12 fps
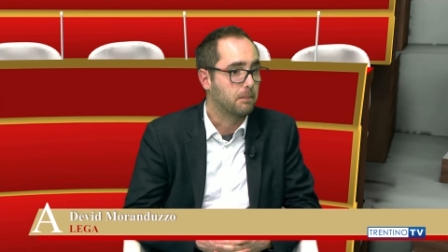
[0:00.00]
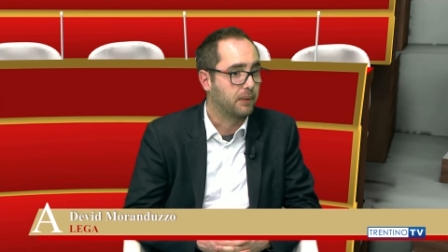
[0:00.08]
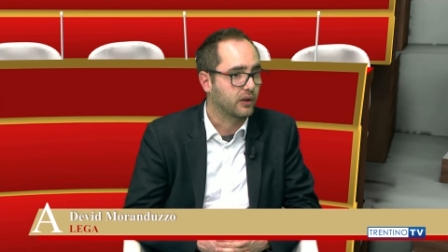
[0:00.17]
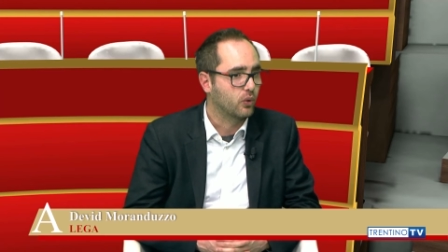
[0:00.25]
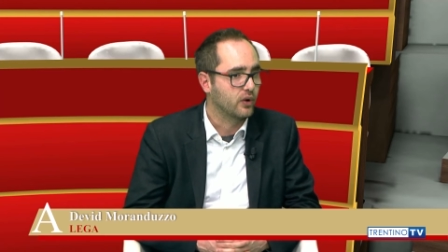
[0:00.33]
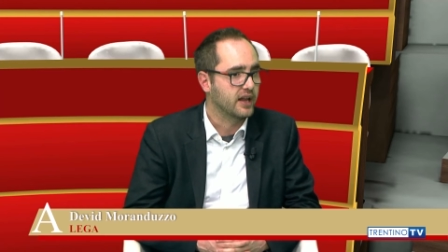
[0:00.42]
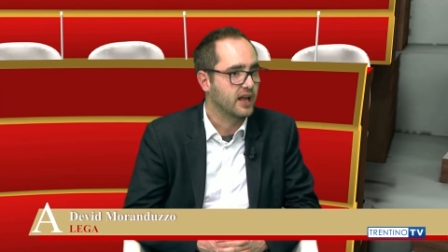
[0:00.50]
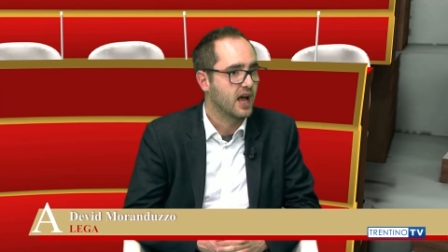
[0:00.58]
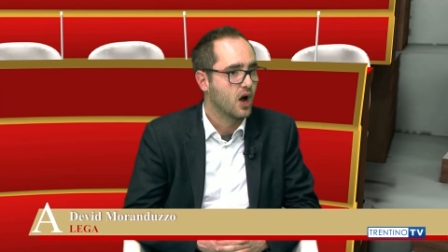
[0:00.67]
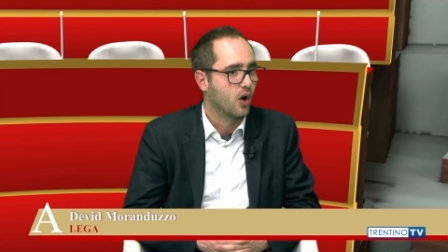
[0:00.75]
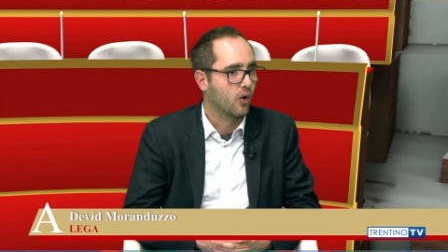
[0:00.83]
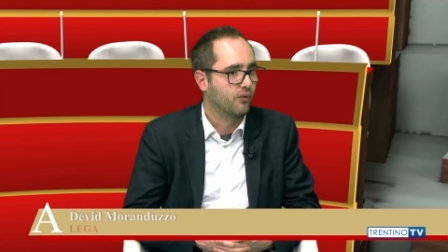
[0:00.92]
per cui
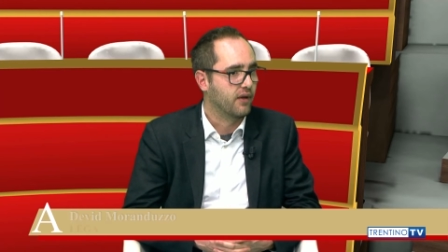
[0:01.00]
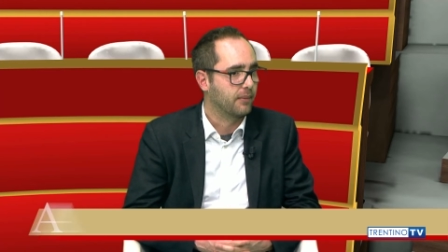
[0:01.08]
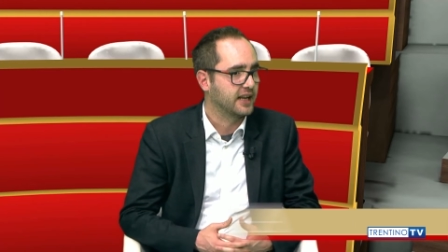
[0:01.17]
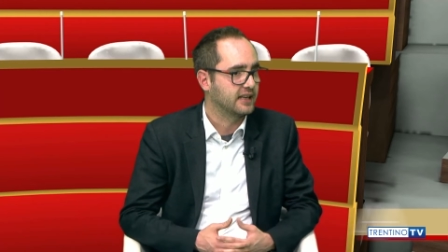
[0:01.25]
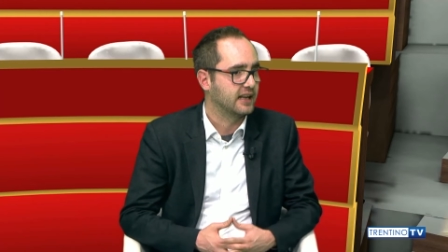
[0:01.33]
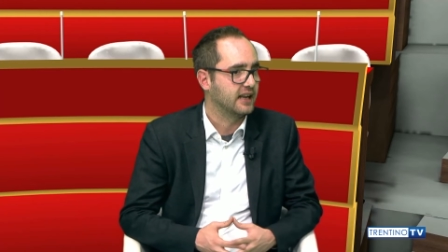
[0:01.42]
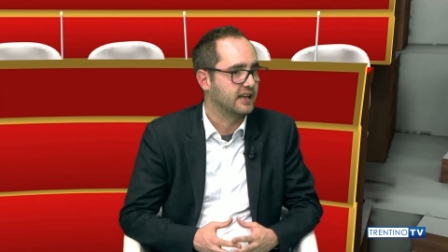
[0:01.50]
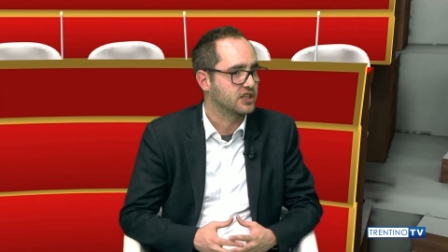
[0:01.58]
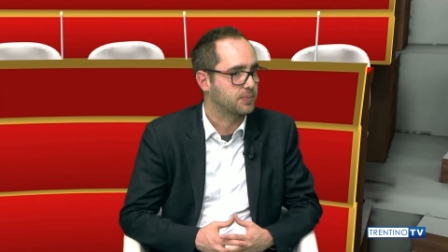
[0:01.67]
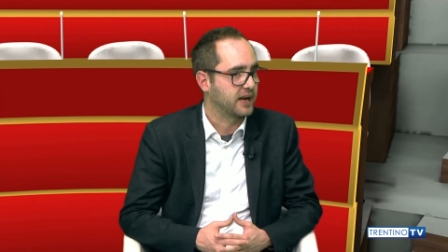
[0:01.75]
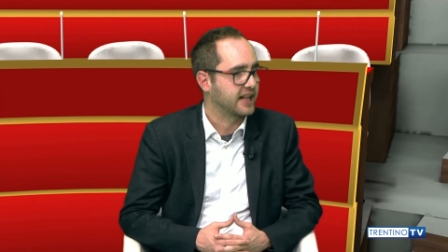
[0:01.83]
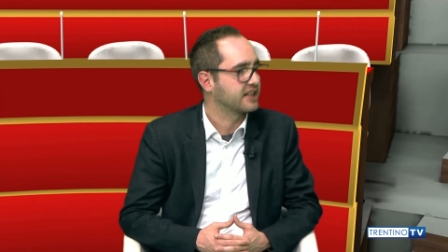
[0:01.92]
ovviamente
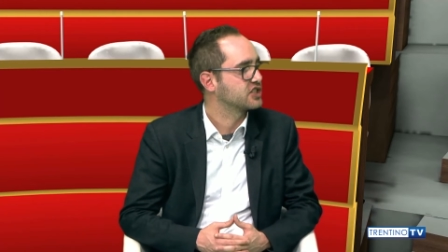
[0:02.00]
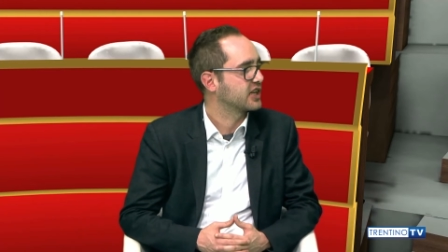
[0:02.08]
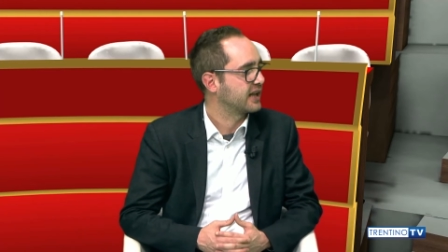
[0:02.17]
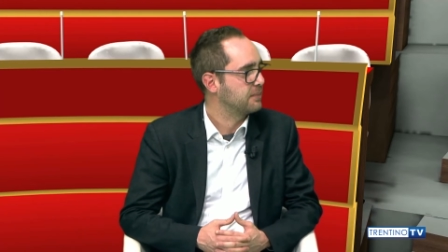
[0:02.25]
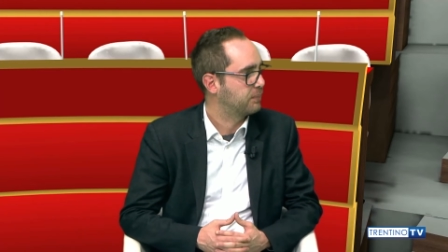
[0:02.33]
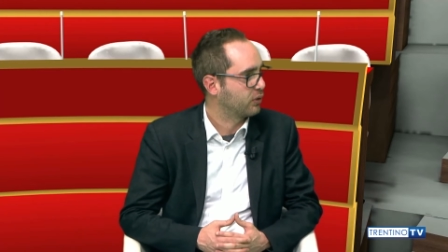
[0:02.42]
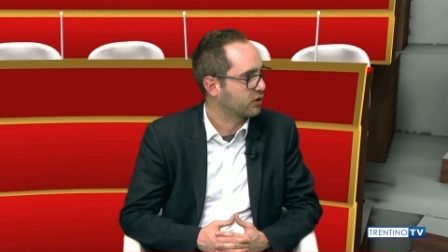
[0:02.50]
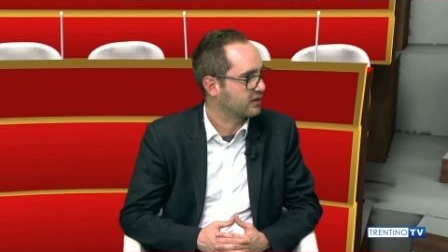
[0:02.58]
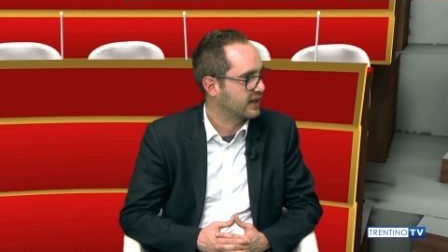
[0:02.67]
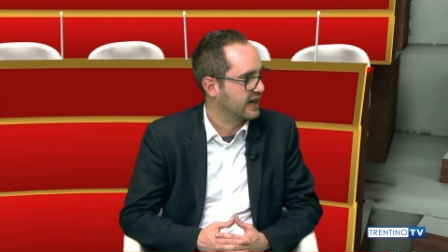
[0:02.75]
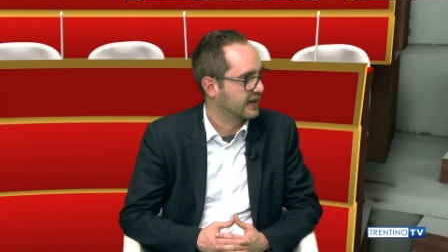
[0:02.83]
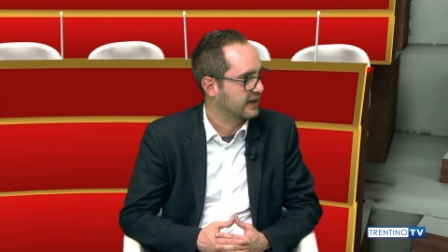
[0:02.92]
l'esperienza è stata
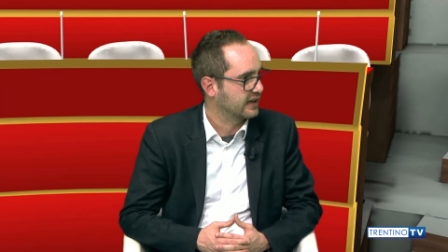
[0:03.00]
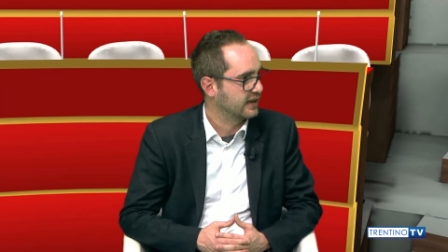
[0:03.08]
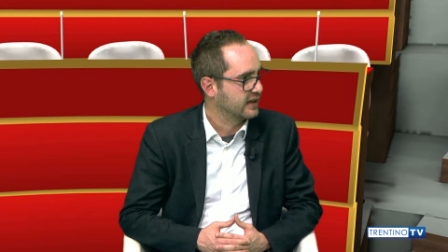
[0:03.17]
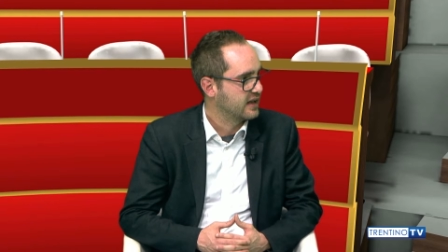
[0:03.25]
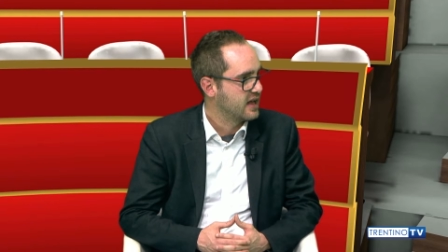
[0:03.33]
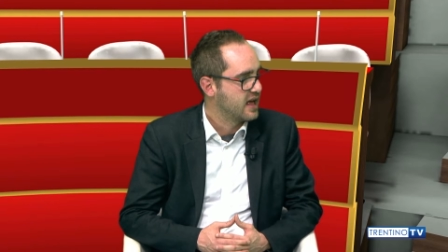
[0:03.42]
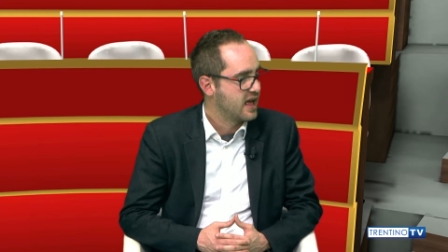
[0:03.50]
importante.